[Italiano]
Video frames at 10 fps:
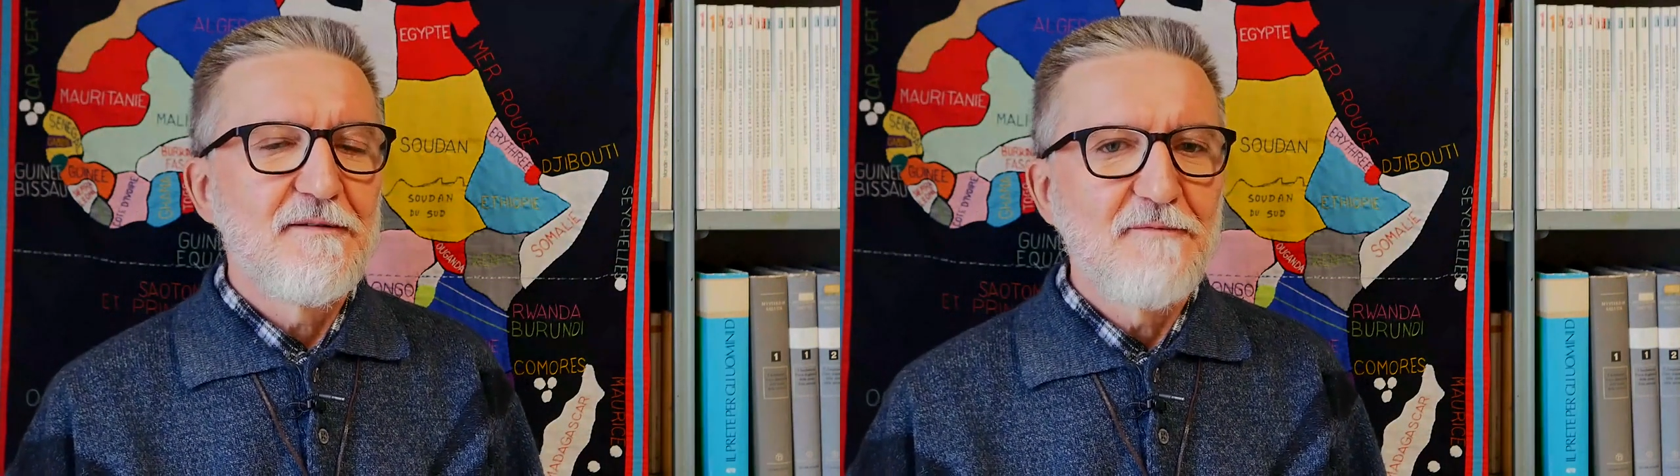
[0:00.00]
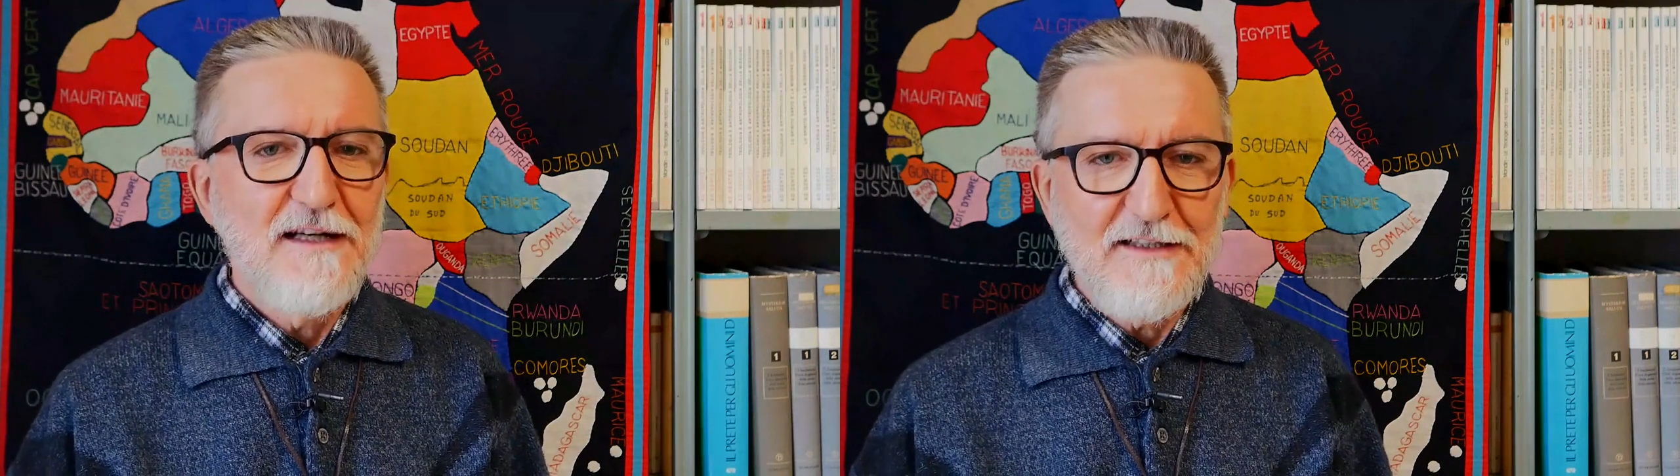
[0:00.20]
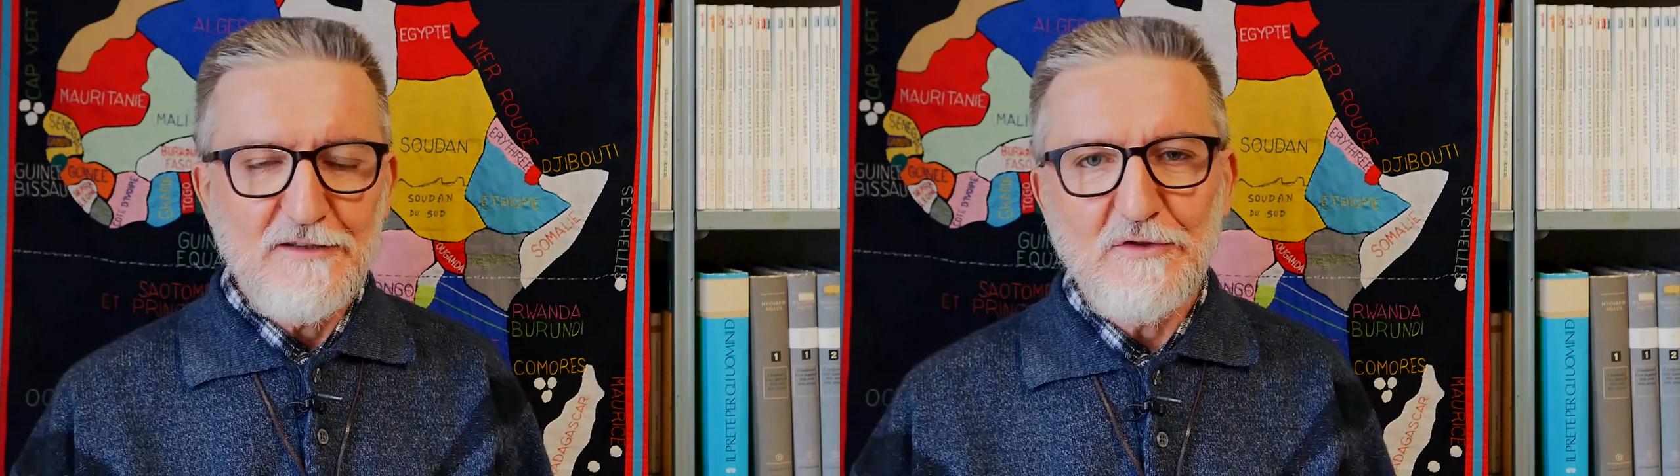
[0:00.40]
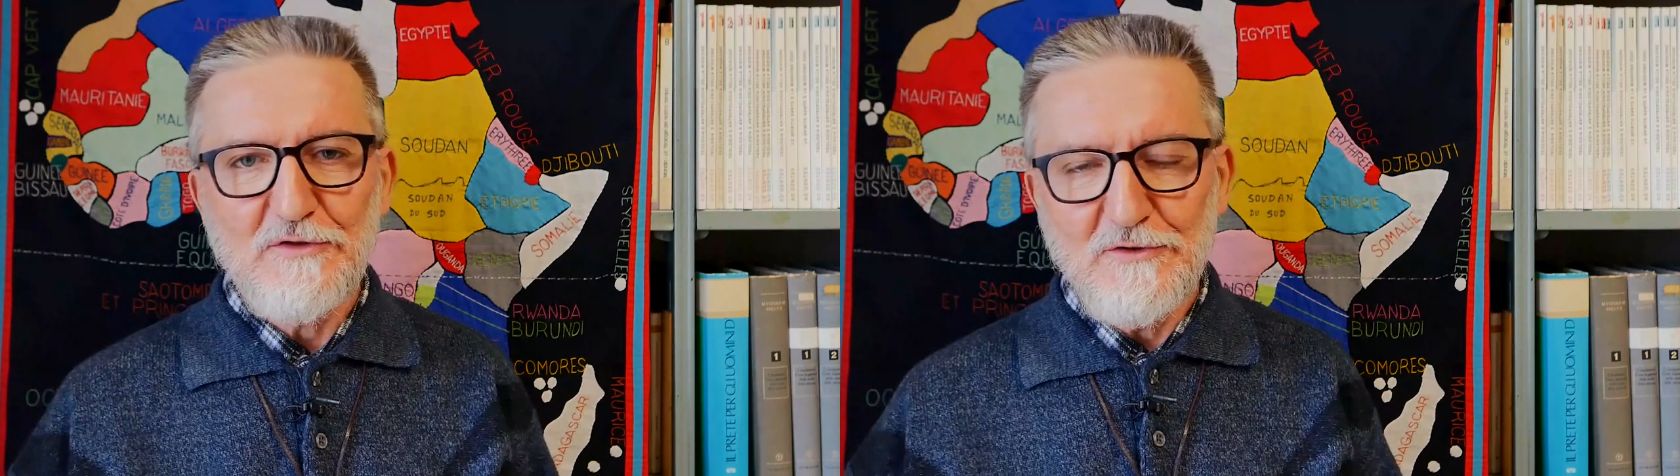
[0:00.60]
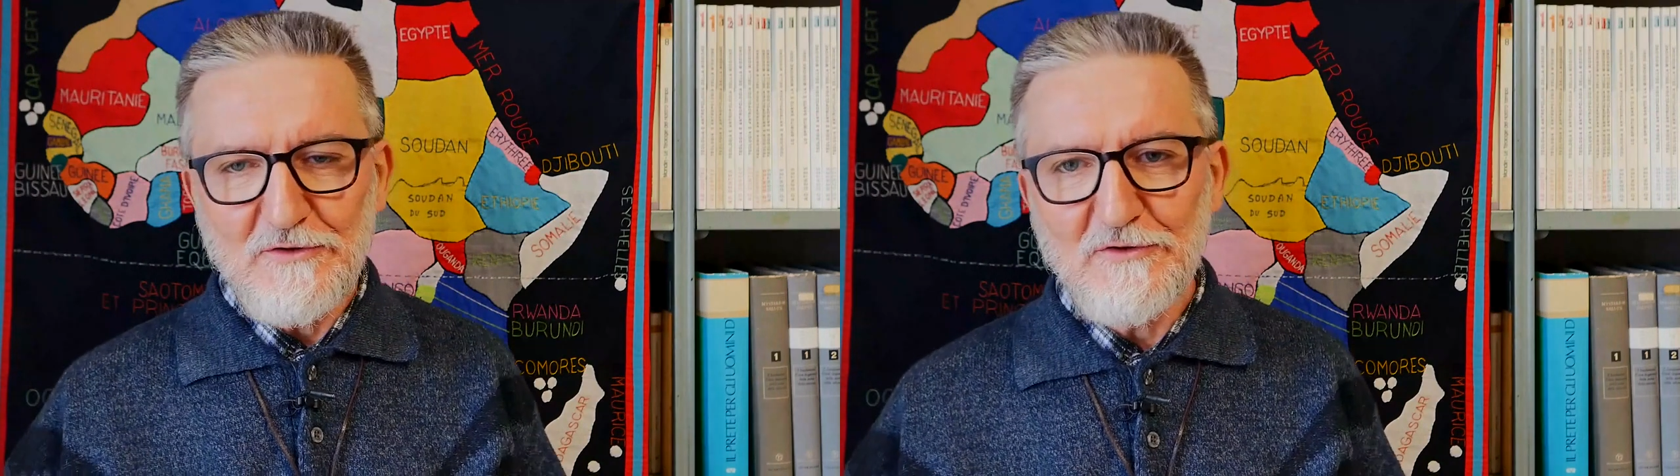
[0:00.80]
ma adesso
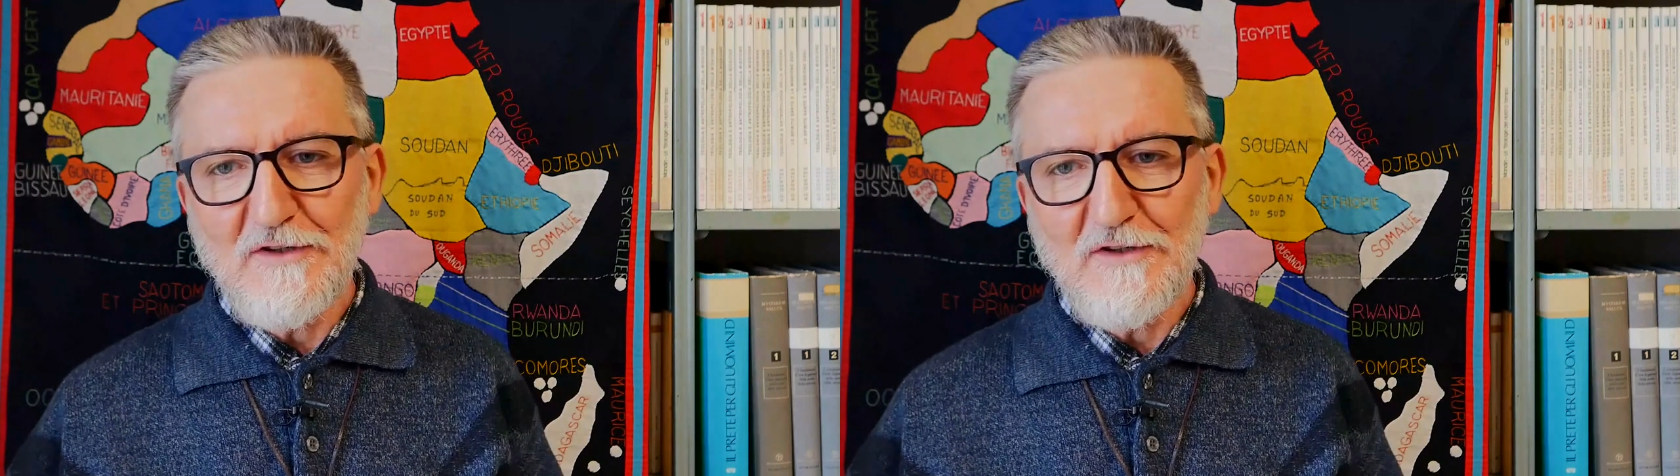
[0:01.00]
sono